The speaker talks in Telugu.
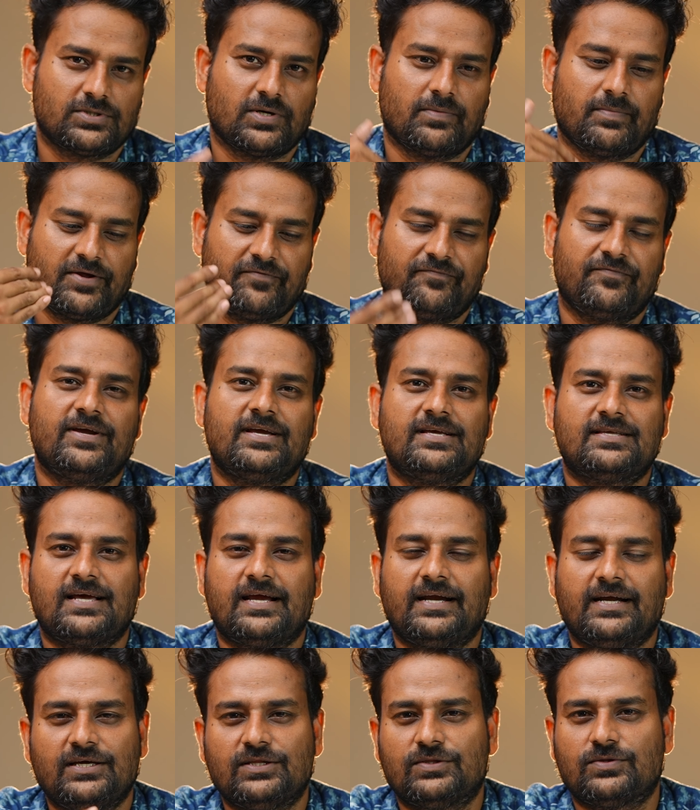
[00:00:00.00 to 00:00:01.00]
సో మన ఫేస్
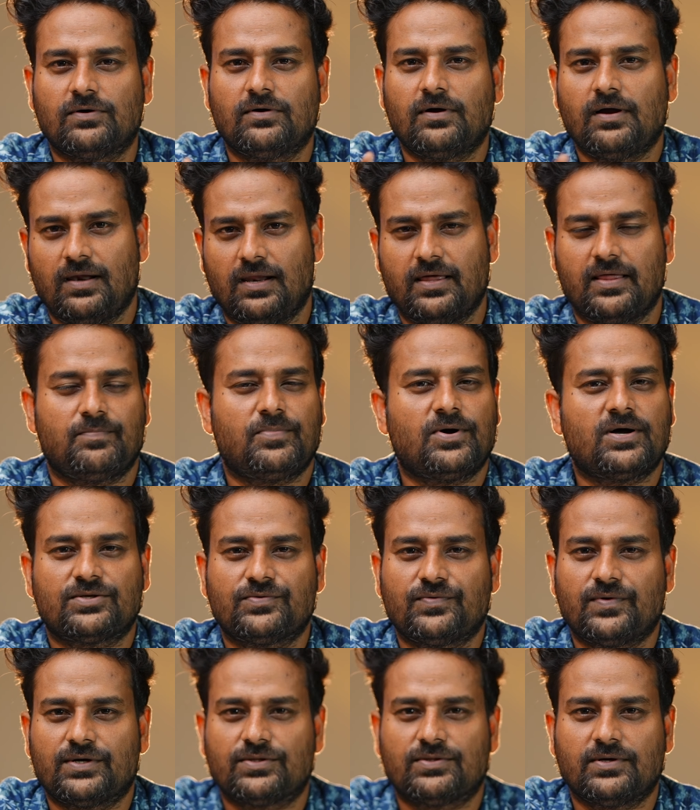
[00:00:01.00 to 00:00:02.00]
ఐడితో లేదా
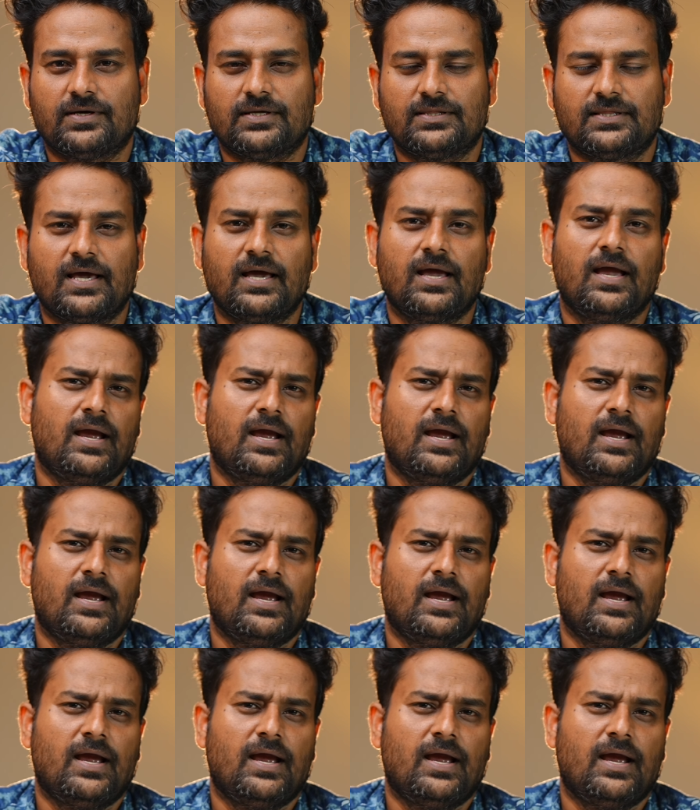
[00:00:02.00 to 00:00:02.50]
పాస్వర్డ్తో అయితే